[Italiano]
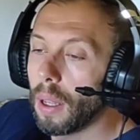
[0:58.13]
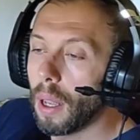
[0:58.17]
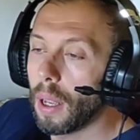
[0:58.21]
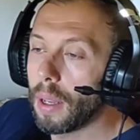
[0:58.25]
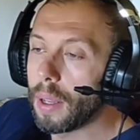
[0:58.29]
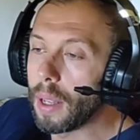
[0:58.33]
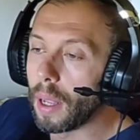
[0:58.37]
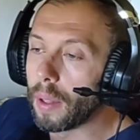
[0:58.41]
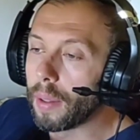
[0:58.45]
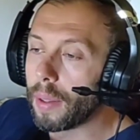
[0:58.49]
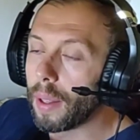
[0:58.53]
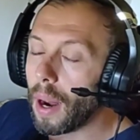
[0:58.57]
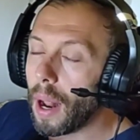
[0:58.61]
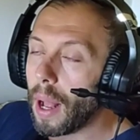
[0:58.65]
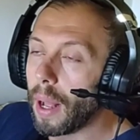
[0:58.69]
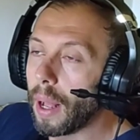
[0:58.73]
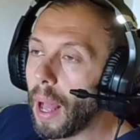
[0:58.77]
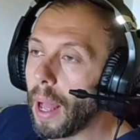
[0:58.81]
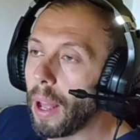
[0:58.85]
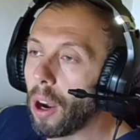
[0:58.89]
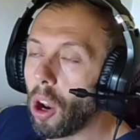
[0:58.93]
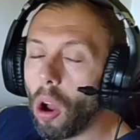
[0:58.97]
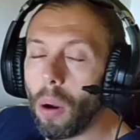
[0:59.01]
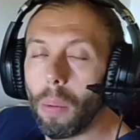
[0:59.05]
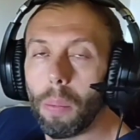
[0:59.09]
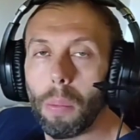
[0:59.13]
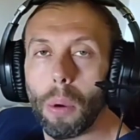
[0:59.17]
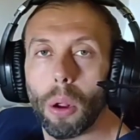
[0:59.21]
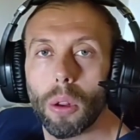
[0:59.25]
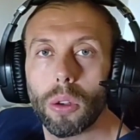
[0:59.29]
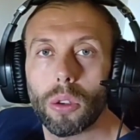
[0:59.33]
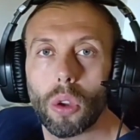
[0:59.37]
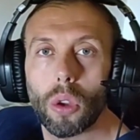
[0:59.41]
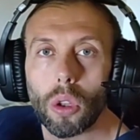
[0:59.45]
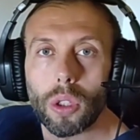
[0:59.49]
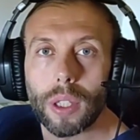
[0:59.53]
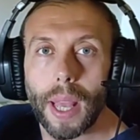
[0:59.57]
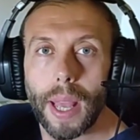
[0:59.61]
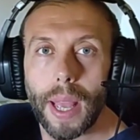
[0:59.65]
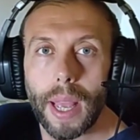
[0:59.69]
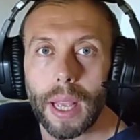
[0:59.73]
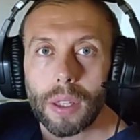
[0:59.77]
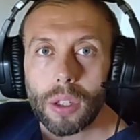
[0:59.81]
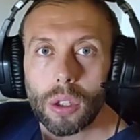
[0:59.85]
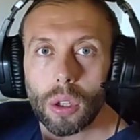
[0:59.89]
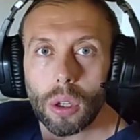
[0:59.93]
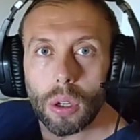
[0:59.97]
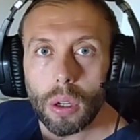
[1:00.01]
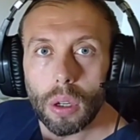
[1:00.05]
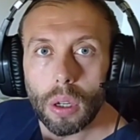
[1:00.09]
E niente, raga, ero molto
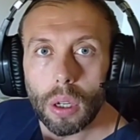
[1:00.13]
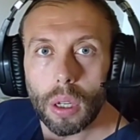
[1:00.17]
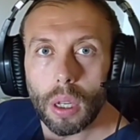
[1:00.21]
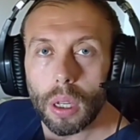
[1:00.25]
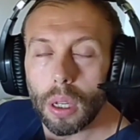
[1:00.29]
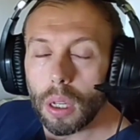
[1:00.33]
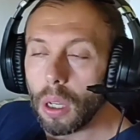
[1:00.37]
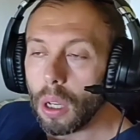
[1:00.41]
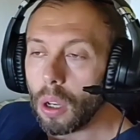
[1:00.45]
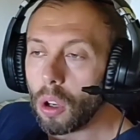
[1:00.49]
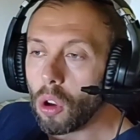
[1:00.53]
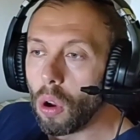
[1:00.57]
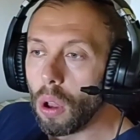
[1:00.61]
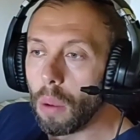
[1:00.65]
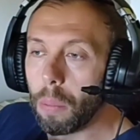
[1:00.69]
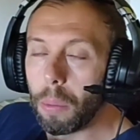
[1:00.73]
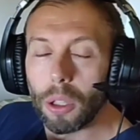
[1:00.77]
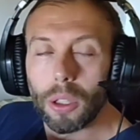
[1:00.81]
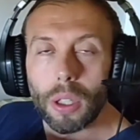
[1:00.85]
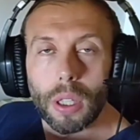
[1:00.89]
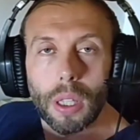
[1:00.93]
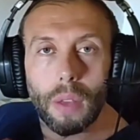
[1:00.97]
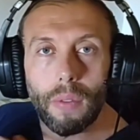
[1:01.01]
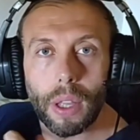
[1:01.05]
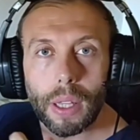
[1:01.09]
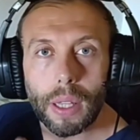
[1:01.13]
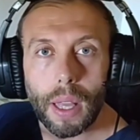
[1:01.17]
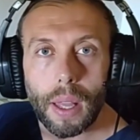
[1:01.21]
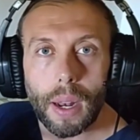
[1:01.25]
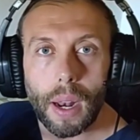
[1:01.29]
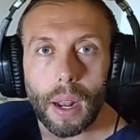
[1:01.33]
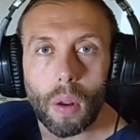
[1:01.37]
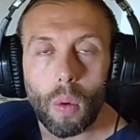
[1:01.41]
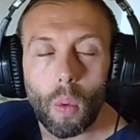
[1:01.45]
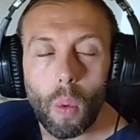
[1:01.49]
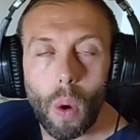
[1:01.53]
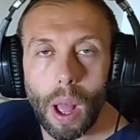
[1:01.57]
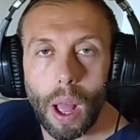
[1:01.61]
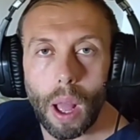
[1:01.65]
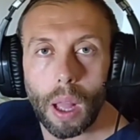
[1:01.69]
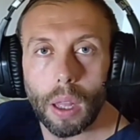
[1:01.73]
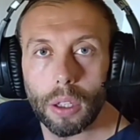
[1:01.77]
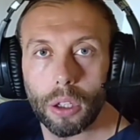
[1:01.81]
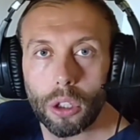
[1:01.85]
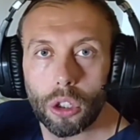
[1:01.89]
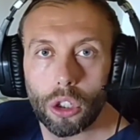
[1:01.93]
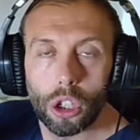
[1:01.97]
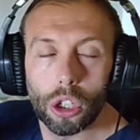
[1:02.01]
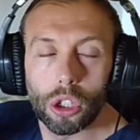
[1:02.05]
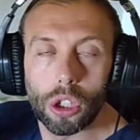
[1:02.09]
teso. Eh, come potete vedere, qua
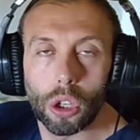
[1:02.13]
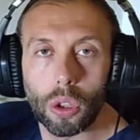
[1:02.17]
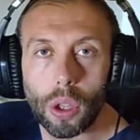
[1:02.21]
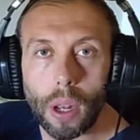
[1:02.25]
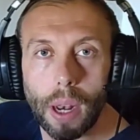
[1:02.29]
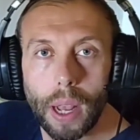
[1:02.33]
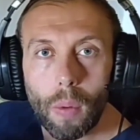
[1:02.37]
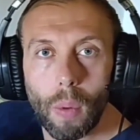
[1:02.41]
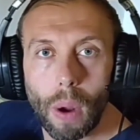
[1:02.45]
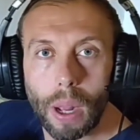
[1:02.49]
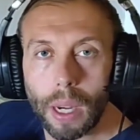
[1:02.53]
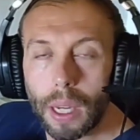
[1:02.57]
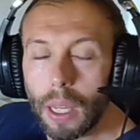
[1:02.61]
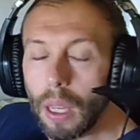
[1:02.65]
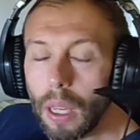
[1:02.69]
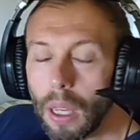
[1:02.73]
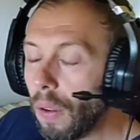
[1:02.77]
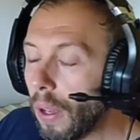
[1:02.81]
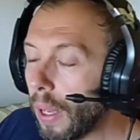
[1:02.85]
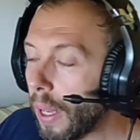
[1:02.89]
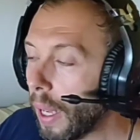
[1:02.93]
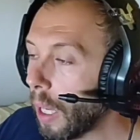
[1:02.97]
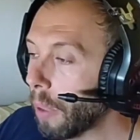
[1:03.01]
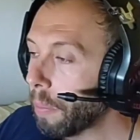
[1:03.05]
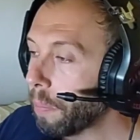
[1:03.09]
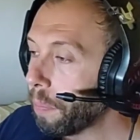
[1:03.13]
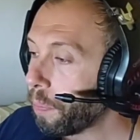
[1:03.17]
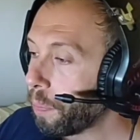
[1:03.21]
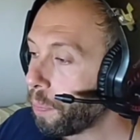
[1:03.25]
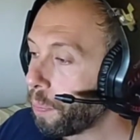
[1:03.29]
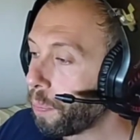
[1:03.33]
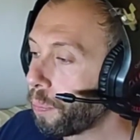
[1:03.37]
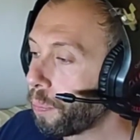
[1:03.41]
ci sono le qualifiche.